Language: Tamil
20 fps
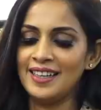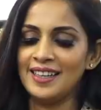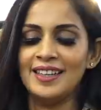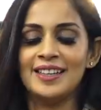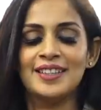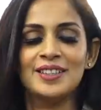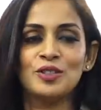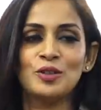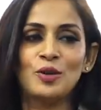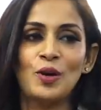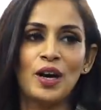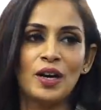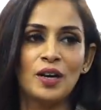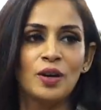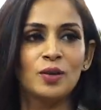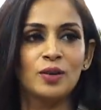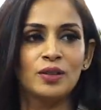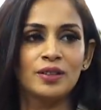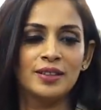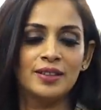ஆ ஸோ
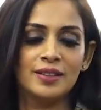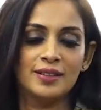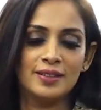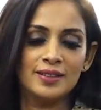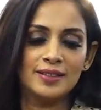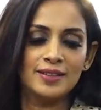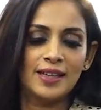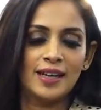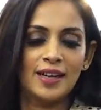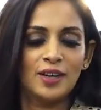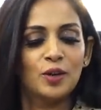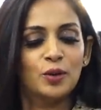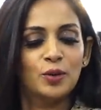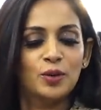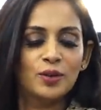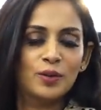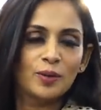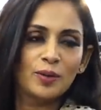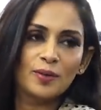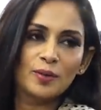அக்கௌண்ட்
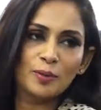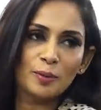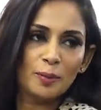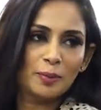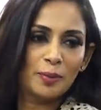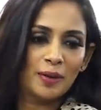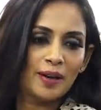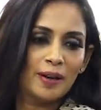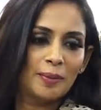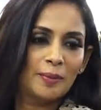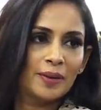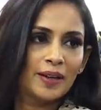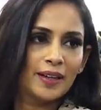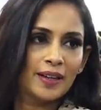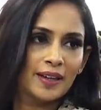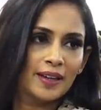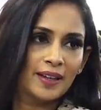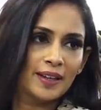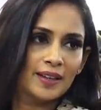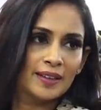அக்கௌண்ட் ஓப்பன் பண்ணலாமா
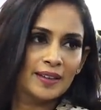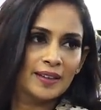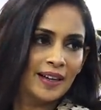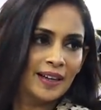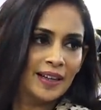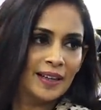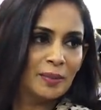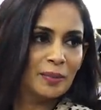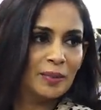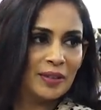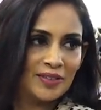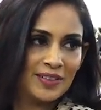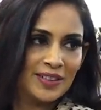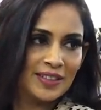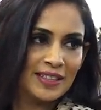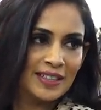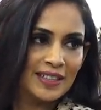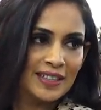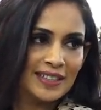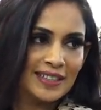இங்கே அந்த மாதிரி
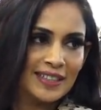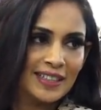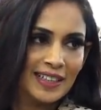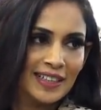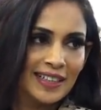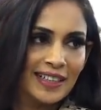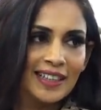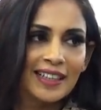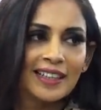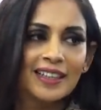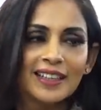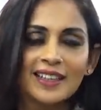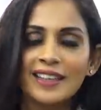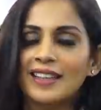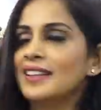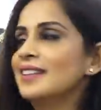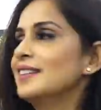ஃபெசிலிட்டிஸ் இருக்கா இல்லை